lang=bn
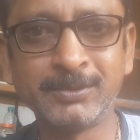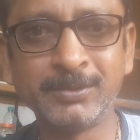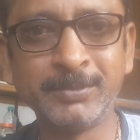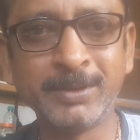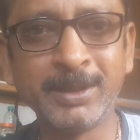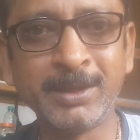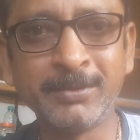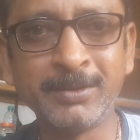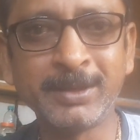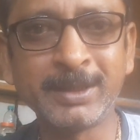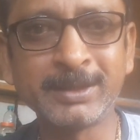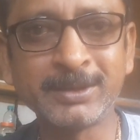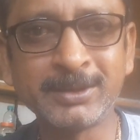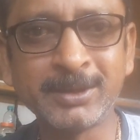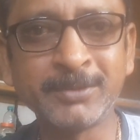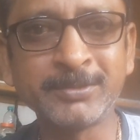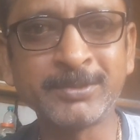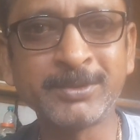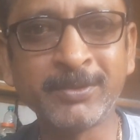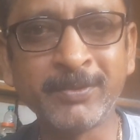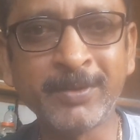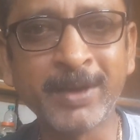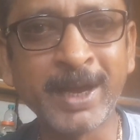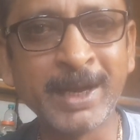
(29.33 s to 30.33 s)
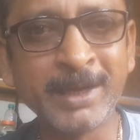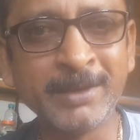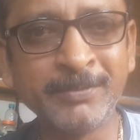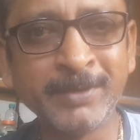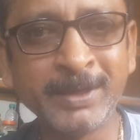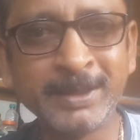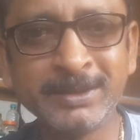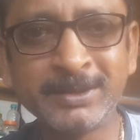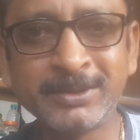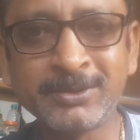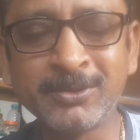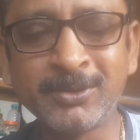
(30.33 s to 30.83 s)
তুমি আমাকে সবসময়
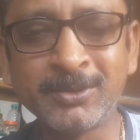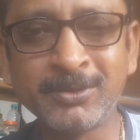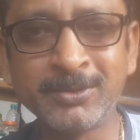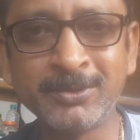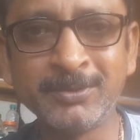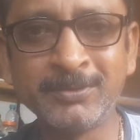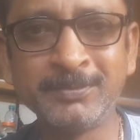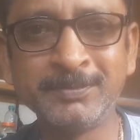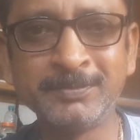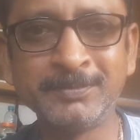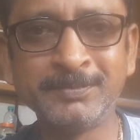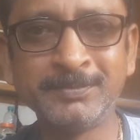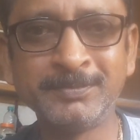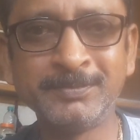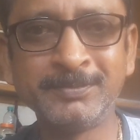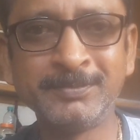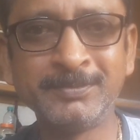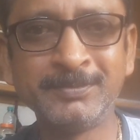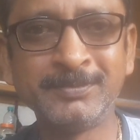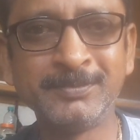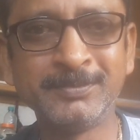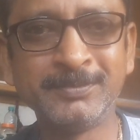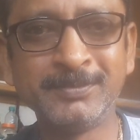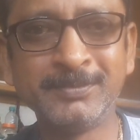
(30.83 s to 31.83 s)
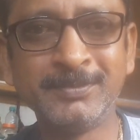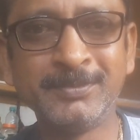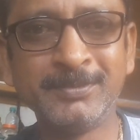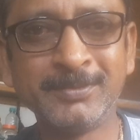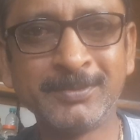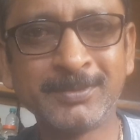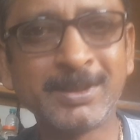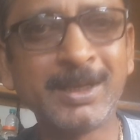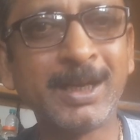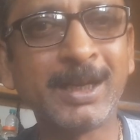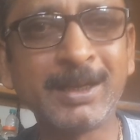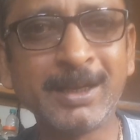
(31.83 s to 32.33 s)
অ্যাডভাইস করো
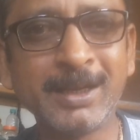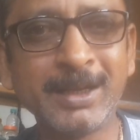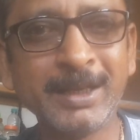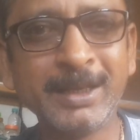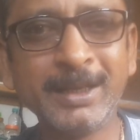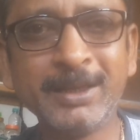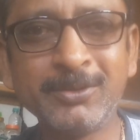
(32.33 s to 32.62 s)
কাকা